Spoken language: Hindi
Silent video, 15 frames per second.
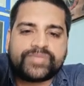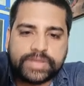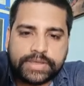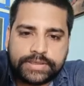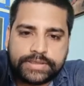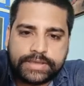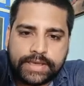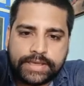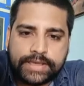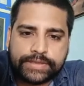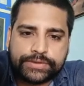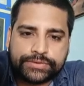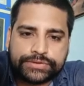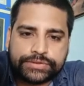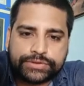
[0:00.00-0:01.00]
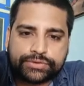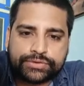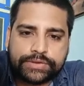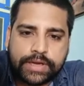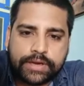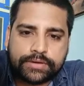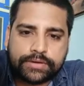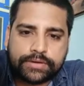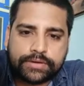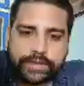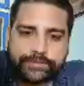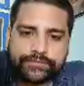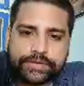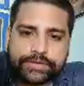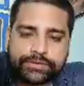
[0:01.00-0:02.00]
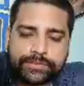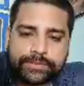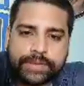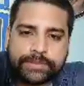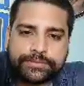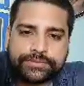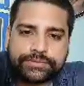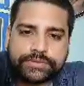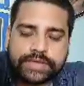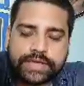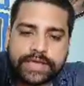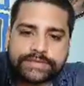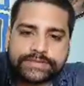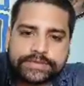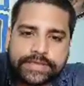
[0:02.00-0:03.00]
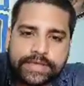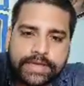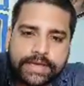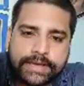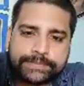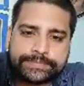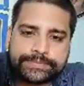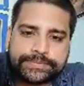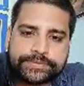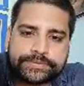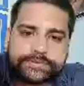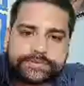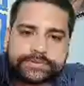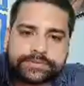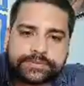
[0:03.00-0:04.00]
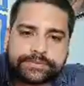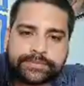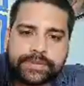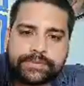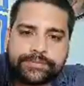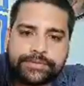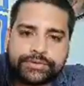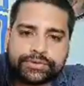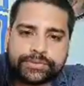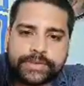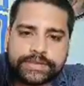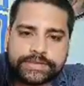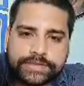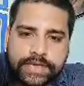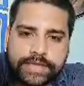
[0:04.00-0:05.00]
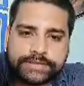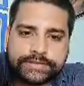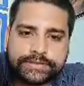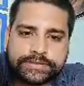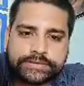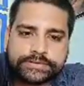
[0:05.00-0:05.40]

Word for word: रिया यादव जी गुड गुड आफ्टरनून बाबू कैसी हैं आप बलबीर कुमार शाह जी